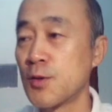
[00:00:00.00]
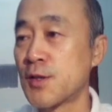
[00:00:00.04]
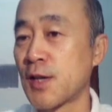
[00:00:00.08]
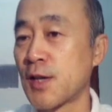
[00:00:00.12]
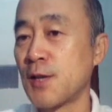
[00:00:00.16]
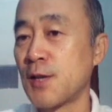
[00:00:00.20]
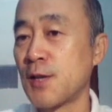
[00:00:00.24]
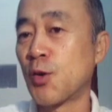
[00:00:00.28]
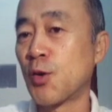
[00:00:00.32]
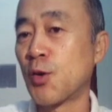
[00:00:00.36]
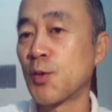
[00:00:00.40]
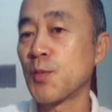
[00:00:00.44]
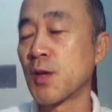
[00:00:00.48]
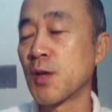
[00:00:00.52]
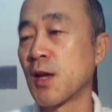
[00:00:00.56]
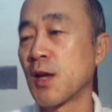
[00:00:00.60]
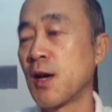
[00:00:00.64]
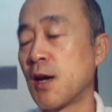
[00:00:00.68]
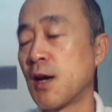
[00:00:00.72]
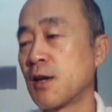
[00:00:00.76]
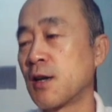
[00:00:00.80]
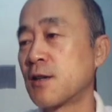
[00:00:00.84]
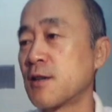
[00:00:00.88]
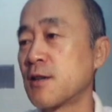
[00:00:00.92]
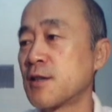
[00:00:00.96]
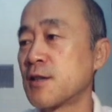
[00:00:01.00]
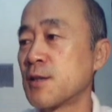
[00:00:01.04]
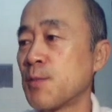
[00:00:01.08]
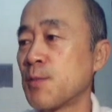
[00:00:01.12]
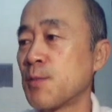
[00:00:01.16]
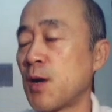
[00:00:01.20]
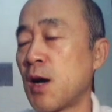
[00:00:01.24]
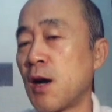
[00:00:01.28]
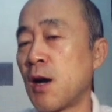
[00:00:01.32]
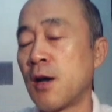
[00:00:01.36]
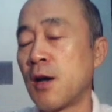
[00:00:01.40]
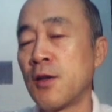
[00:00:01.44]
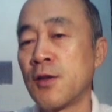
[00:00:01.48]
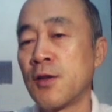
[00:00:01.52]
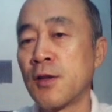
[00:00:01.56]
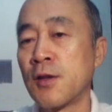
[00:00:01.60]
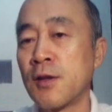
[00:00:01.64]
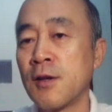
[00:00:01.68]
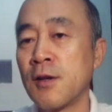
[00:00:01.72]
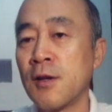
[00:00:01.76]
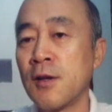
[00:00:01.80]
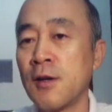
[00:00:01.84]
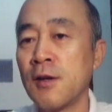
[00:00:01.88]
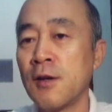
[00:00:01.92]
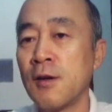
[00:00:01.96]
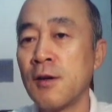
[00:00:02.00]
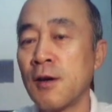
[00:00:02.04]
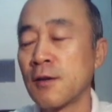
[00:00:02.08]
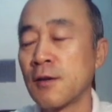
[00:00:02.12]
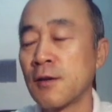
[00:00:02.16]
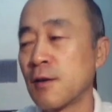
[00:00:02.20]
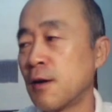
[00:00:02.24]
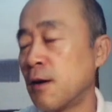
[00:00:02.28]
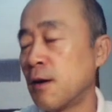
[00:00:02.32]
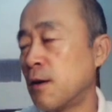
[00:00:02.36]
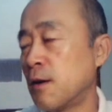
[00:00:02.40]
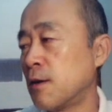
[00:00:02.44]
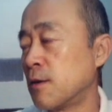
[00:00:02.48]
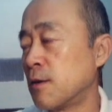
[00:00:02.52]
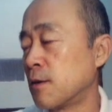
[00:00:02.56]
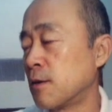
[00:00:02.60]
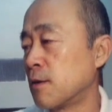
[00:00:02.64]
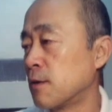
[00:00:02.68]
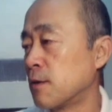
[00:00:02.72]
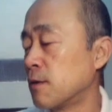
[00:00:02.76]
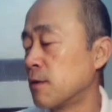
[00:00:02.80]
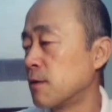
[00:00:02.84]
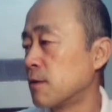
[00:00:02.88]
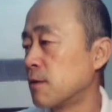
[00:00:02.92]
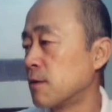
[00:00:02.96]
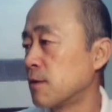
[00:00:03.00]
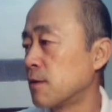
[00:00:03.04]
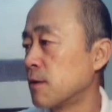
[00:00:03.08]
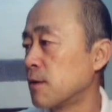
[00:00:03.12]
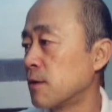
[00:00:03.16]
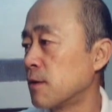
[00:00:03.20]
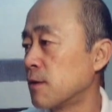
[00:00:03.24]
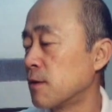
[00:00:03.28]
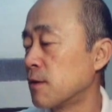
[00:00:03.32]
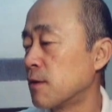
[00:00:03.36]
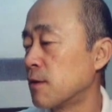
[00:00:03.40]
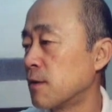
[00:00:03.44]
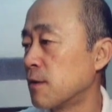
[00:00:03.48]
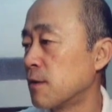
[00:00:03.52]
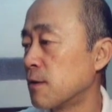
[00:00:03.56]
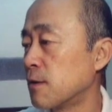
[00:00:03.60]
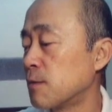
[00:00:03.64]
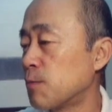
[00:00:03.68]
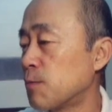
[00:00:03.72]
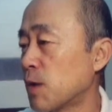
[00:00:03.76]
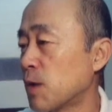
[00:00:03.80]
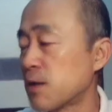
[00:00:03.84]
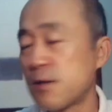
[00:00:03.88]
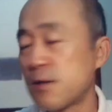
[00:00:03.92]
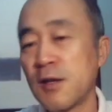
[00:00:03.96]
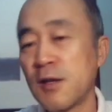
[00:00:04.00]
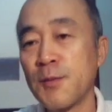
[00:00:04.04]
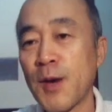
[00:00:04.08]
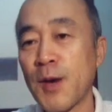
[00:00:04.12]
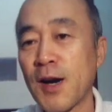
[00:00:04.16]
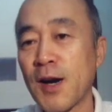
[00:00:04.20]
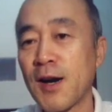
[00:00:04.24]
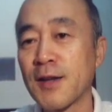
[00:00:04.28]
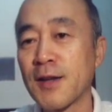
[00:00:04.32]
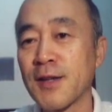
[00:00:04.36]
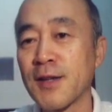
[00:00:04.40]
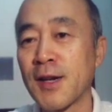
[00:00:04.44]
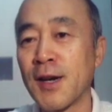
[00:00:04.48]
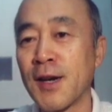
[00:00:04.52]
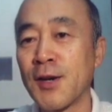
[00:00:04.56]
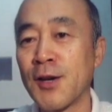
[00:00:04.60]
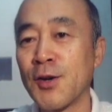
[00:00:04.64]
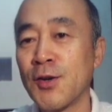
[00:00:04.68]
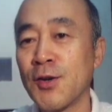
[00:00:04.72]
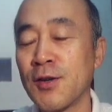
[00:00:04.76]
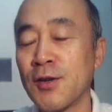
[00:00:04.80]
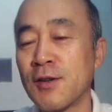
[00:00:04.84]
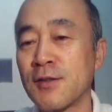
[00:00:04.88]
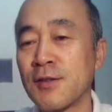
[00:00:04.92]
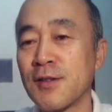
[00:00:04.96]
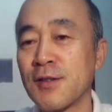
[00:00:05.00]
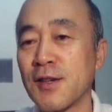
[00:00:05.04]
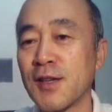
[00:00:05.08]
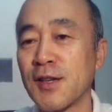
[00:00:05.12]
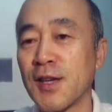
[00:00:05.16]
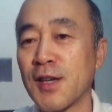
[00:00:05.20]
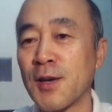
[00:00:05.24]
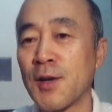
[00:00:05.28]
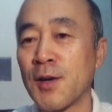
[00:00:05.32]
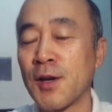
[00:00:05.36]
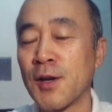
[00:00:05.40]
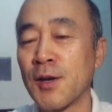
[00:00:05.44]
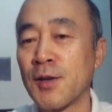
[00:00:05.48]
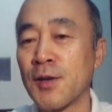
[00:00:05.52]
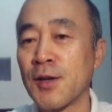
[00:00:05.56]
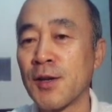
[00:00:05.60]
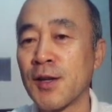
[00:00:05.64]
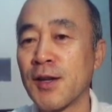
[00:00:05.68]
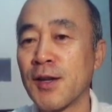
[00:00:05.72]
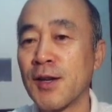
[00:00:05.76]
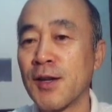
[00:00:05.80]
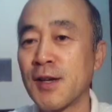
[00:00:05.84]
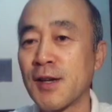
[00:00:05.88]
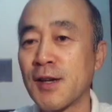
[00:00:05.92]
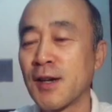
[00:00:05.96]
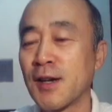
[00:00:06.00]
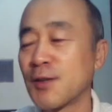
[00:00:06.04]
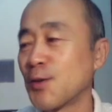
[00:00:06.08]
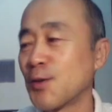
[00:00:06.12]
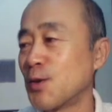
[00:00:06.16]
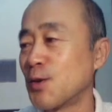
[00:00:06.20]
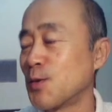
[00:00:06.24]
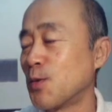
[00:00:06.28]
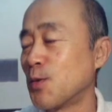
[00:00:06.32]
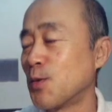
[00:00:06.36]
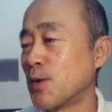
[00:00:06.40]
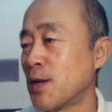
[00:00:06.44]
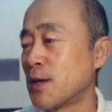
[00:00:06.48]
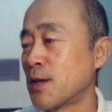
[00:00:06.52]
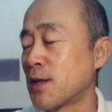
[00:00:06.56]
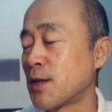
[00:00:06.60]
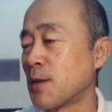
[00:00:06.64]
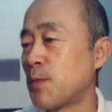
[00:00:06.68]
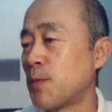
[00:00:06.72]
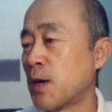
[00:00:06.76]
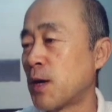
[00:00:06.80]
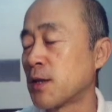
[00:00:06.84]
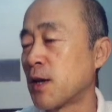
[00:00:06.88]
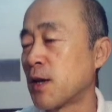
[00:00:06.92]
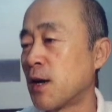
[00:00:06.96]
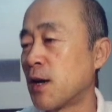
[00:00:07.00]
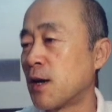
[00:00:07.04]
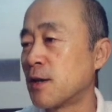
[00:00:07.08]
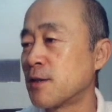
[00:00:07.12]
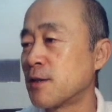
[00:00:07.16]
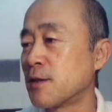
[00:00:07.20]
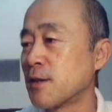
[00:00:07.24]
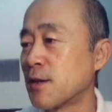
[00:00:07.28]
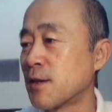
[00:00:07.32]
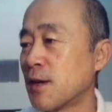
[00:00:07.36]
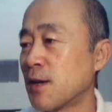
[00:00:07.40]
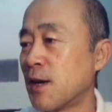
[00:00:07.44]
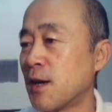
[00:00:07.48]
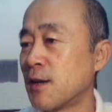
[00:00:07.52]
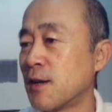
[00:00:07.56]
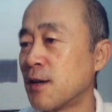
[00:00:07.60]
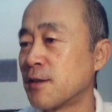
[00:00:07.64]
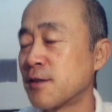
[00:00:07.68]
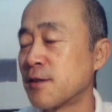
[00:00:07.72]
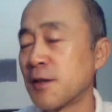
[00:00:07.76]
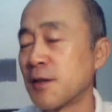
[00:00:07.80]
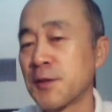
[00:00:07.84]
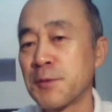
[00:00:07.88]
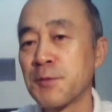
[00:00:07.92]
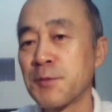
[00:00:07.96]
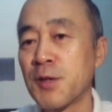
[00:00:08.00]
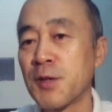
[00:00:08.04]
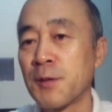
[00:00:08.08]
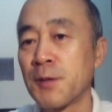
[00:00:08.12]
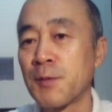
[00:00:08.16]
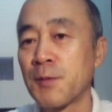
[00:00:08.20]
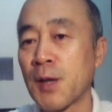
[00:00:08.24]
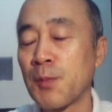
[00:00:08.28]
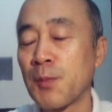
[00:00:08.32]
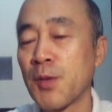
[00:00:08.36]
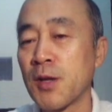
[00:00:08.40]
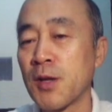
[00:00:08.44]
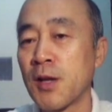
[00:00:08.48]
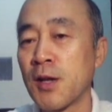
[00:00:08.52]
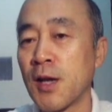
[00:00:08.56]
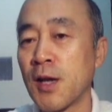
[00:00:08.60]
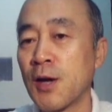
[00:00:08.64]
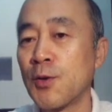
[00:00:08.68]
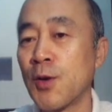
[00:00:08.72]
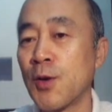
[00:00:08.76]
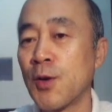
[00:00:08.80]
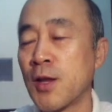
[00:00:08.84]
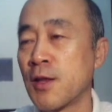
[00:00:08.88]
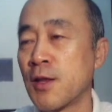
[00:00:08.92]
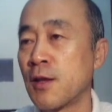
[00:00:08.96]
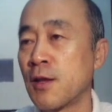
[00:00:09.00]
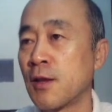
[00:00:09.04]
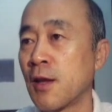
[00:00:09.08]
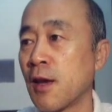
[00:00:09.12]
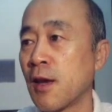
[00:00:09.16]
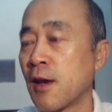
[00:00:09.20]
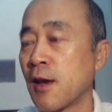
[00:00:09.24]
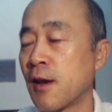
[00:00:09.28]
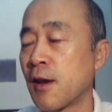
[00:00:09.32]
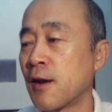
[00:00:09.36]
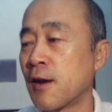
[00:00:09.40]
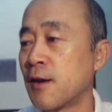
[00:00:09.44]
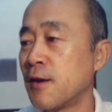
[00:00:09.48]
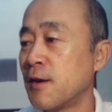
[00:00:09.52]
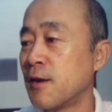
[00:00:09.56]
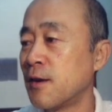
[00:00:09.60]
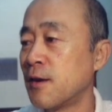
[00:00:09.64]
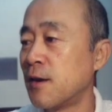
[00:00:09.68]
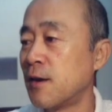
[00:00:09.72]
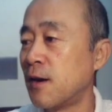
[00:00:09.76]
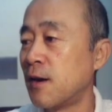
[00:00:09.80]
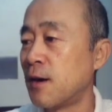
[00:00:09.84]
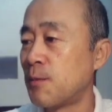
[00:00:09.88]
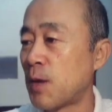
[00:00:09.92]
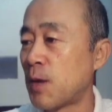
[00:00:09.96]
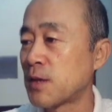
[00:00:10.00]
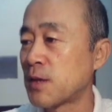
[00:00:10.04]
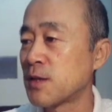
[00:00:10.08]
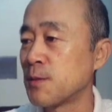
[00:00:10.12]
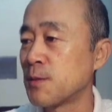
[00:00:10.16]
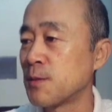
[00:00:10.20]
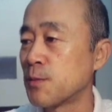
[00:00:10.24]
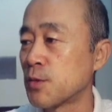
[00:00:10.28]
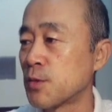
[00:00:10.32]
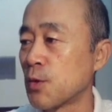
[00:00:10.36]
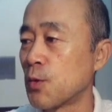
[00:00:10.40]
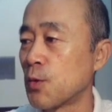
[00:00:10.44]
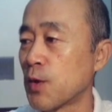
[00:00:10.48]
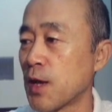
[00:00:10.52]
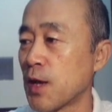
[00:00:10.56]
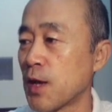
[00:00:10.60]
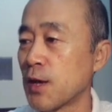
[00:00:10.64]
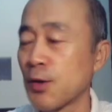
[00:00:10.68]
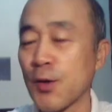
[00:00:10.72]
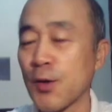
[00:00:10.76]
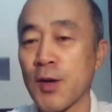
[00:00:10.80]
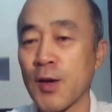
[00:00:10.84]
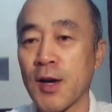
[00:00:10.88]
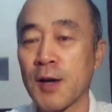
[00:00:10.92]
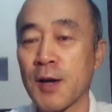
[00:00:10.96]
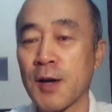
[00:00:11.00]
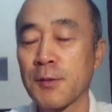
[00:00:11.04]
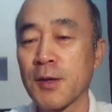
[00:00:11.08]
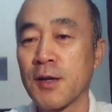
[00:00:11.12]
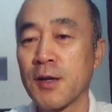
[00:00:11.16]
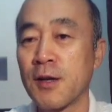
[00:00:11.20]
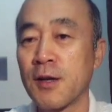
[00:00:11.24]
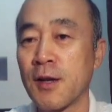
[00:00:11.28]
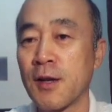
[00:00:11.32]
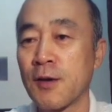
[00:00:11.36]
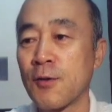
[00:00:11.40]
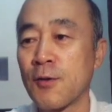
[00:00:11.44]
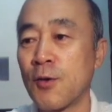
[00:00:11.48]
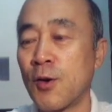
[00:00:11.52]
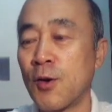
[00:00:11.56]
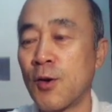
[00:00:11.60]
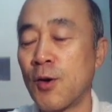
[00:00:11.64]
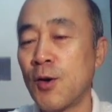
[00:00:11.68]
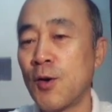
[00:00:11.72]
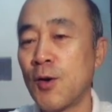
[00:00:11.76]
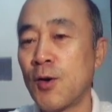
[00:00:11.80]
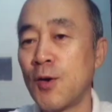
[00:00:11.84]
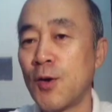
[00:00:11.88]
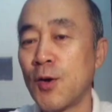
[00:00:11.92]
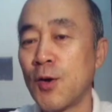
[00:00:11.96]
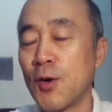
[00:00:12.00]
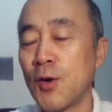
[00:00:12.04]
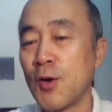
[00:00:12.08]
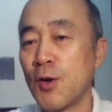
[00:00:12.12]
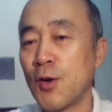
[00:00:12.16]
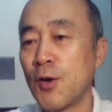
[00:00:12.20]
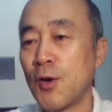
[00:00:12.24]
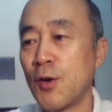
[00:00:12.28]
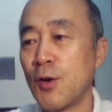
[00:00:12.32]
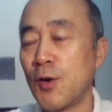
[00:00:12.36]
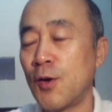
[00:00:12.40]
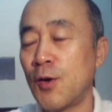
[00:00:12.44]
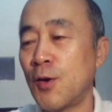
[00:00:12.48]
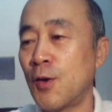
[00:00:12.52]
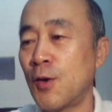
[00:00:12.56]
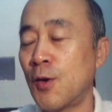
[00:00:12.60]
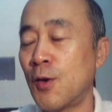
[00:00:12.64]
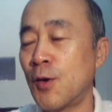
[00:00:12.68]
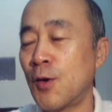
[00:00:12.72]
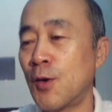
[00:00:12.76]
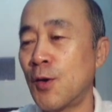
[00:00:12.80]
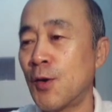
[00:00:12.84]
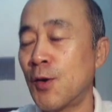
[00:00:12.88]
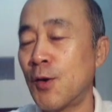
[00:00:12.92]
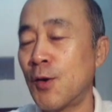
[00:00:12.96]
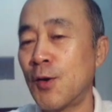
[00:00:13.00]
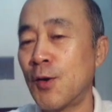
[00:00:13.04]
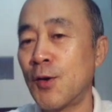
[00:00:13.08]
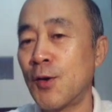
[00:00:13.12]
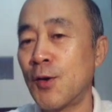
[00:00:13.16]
잘 모릅니다. 그렇지만 어떤 이 절박하잖아요. 어, 저에게 카톡을 보낼 때마다 제가 성심껏 답변을 하고 했는데 어, 마침 서울대학교에 합격을 했고 어,